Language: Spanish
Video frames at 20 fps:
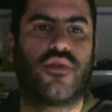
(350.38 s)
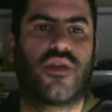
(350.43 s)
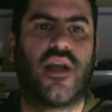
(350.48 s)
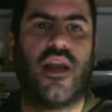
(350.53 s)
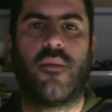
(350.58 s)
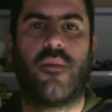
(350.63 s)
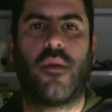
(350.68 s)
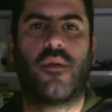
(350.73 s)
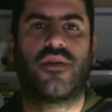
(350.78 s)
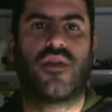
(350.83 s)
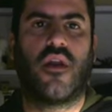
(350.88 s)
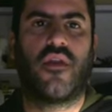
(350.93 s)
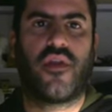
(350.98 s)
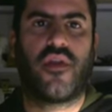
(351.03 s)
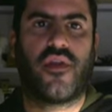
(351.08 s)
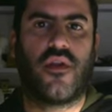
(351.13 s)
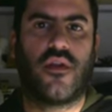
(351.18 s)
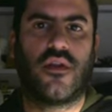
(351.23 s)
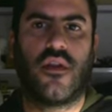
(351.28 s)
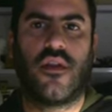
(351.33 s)
que la
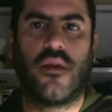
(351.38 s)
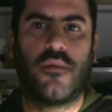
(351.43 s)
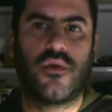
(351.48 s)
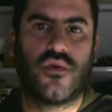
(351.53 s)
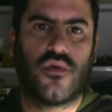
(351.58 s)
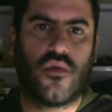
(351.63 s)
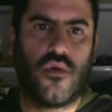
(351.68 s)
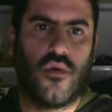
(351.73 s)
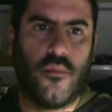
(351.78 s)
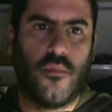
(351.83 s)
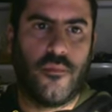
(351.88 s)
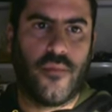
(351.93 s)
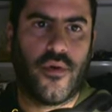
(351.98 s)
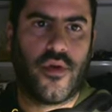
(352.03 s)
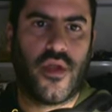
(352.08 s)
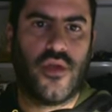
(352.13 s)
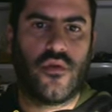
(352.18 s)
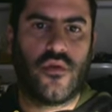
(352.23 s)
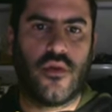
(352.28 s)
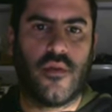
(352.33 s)
previsualización lo tendremos con un
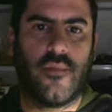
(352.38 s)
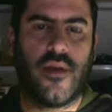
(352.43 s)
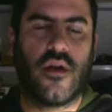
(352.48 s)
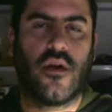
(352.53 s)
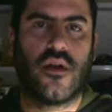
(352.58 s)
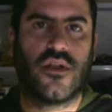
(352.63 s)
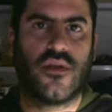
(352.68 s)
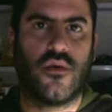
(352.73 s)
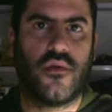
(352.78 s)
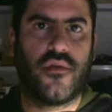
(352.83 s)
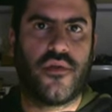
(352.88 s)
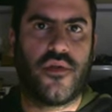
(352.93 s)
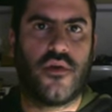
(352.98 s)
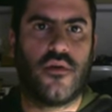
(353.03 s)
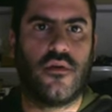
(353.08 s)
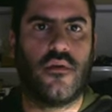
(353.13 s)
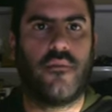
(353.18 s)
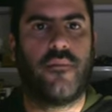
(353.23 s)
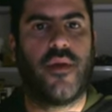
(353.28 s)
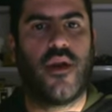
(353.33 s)
poquito de menos
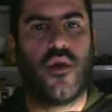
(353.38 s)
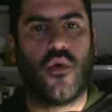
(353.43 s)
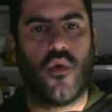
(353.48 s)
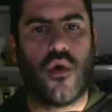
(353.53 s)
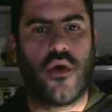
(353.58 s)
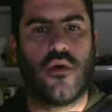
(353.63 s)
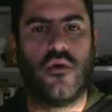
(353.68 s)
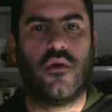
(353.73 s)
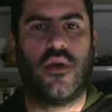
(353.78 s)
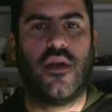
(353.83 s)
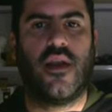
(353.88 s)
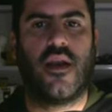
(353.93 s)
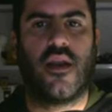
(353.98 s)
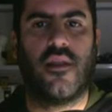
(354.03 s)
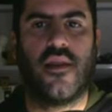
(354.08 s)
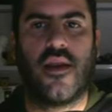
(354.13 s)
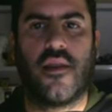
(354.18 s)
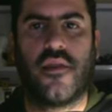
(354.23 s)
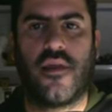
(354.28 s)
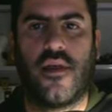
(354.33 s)
resolución, pero luego en el
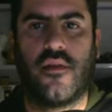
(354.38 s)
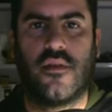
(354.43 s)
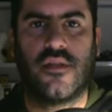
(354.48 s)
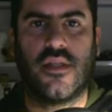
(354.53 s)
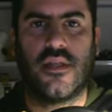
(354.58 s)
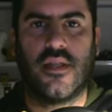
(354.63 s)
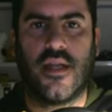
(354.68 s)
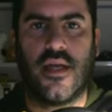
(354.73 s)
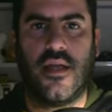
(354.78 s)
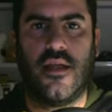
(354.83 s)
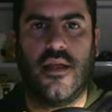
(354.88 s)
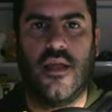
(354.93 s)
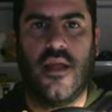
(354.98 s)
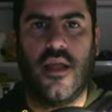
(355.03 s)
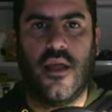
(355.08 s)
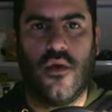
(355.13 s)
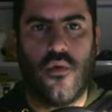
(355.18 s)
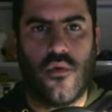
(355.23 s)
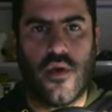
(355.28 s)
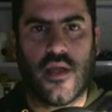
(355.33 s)
renderizado tendrá
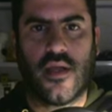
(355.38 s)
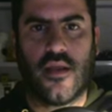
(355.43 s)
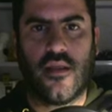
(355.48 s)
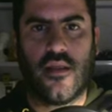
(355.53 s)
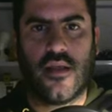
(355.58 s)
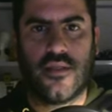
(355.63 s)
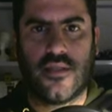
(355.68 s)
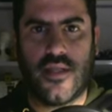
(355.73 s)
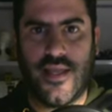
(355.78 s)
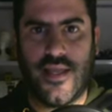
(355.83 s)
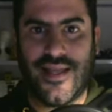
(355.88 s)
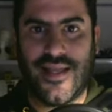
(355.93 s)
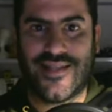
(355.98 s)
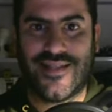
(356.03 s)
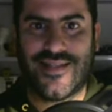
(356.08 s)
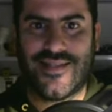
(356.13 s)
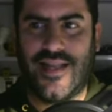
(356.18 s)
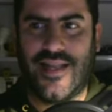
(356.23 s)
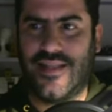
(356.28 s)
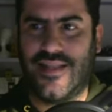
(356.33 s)
una calidad
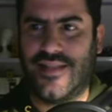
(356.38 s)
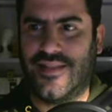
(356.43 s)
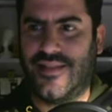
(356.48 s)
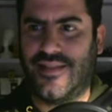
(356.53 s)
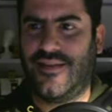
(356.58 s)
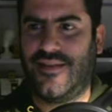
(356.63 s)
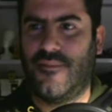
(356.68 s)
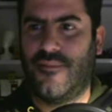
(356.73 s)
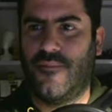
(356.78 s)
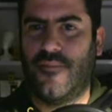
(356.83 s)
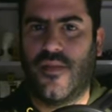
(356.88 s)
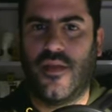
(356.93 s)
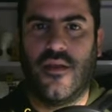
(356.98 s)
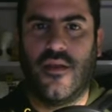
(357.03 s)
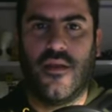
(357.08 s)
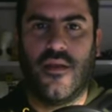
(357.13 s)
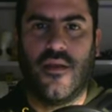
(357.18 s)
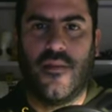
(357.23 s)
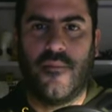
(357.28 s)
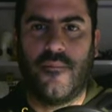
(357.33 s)
excelente.
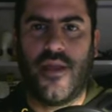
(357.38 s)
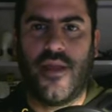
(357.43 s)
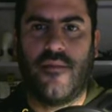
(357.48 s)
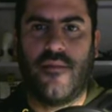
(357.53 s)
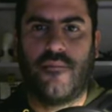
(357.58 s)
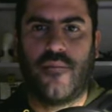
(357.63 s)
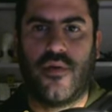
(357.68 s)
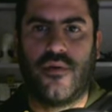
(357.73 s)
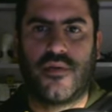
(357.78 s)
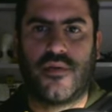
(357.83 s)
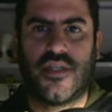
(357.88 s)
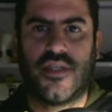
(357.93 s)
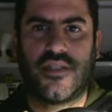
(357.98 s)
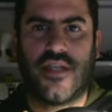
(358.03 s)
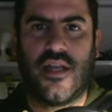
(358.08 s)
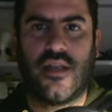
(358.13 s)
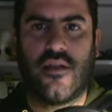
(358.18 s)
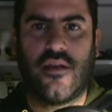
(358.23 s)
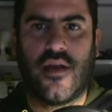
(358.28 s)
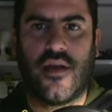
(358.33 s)
Bien, pues vamos a
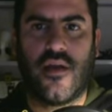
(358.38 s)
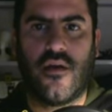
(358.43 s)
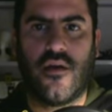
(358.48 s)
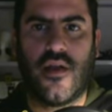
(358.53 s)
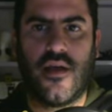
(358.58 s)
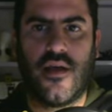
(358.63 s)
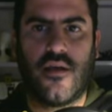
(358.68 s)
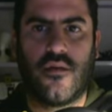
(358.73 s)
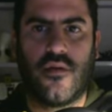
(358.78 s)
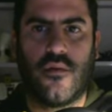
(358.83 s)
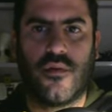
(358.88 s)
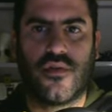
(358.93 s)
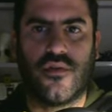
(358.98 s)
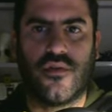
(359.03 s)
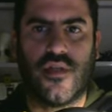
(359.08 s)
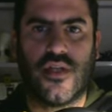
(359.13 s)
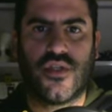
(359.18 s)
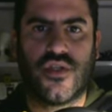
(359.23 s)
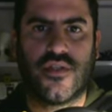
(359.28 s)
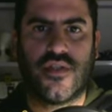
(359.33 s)
seleccionar ahora, con el
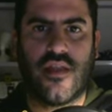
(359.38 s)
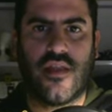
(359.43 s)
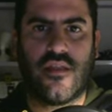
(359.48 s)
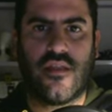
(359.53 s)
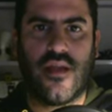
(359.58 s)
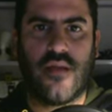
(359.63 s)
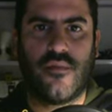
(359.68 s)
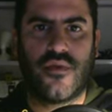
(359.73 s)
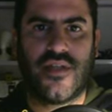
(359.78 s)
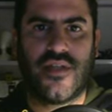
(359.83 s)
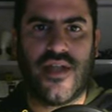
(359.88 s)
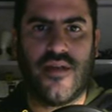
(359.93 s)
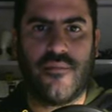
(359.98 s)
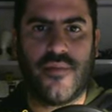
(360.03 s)
botón derecho seleccionamos al